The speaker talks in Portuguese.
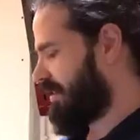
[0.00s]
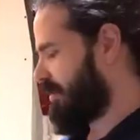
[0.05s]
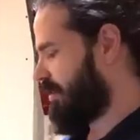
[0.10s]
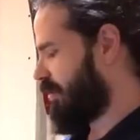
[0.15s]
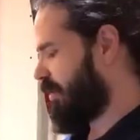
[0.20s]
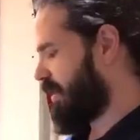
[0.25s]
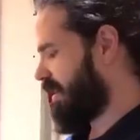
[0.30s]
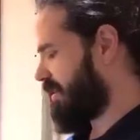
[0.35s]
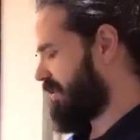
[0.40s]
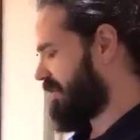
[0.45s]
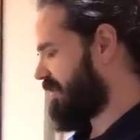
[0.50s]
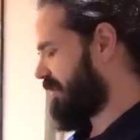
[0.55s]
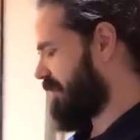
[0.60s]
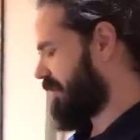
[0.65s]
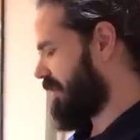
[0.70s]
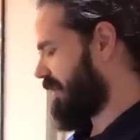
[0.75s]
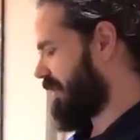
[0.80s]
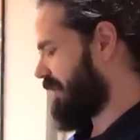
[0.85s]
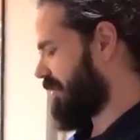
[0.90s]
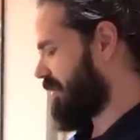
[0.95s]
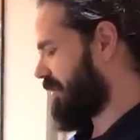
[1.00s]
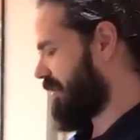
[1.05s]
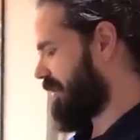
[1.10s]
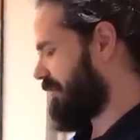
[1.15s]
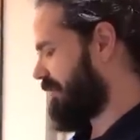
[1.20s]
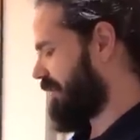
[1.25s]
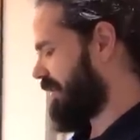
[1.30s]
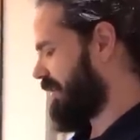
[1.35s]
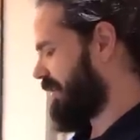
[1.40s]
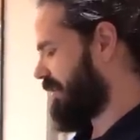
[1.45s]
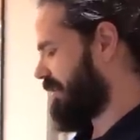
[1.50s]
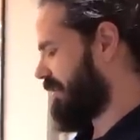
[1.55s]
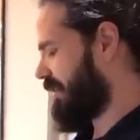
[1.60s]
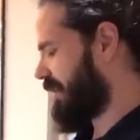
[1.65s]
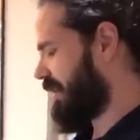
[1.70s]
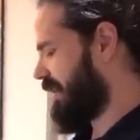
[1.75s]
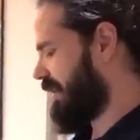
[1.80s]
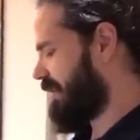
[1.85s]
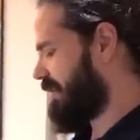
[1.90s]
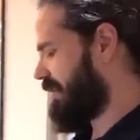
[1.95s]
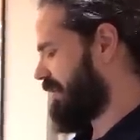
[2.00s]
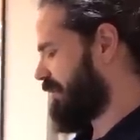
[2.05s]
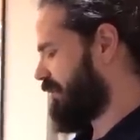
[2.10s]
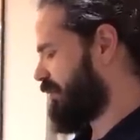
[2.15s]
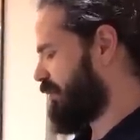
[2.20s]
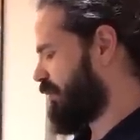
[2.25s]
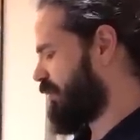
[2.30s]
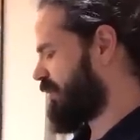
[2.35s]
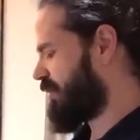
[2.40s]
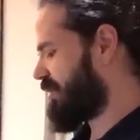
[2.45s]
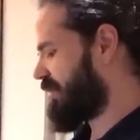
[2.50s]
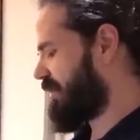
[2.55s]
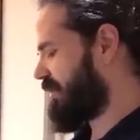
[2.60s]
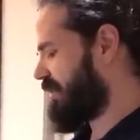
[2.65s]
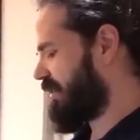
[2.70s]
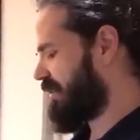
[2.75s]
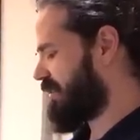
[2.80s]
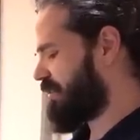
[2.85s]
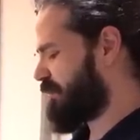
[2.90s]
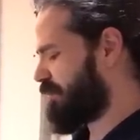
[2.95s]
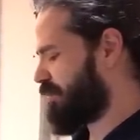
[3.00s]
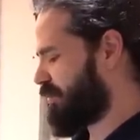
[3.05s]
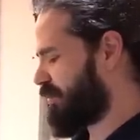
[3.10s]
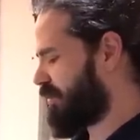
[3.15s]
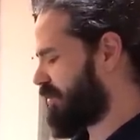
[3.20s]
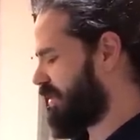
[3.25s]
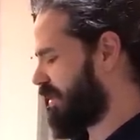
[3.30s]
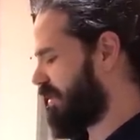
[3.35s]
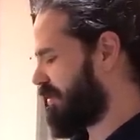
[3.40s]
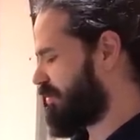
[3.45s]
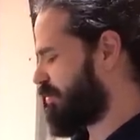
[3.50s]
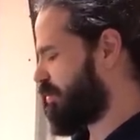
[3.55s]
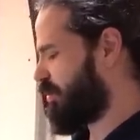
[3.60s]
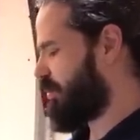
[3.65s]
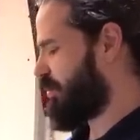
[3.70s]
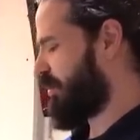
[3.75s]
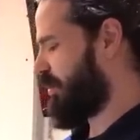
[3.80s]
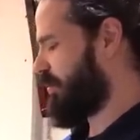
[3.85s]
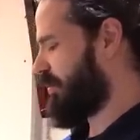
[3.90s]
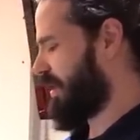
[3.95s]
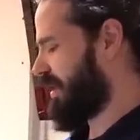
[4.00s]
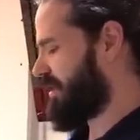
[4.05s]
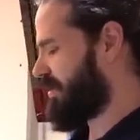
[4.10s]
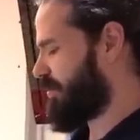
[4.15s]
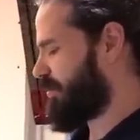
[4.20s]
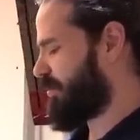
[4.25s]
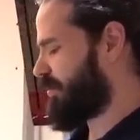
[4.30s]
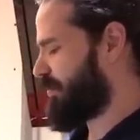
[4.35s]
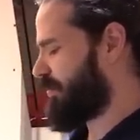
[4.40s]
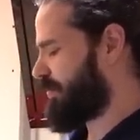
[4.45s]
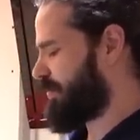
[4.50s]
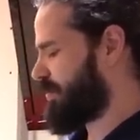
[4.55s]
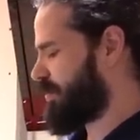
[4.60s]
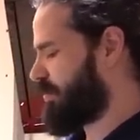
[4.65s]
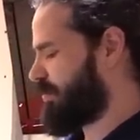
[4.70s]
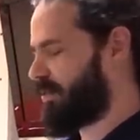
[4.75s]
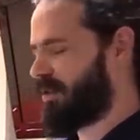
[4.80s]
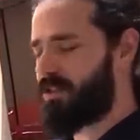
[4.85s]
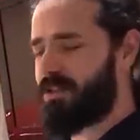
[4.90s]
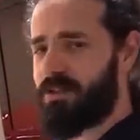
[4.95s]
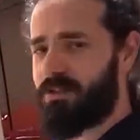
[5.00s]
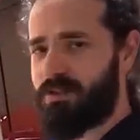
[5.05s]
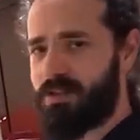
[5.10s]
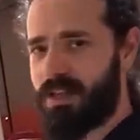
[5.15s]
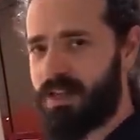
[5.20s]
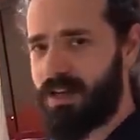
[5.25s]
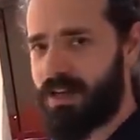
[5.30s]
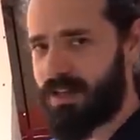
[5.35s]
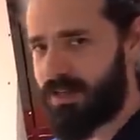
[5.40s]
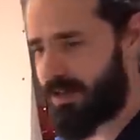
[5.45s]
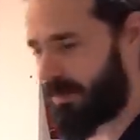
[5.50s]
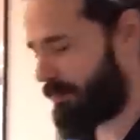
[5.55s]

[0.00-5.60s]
correção que a gente está variando aqui entre 12% e 13% no momento, isso pode alterar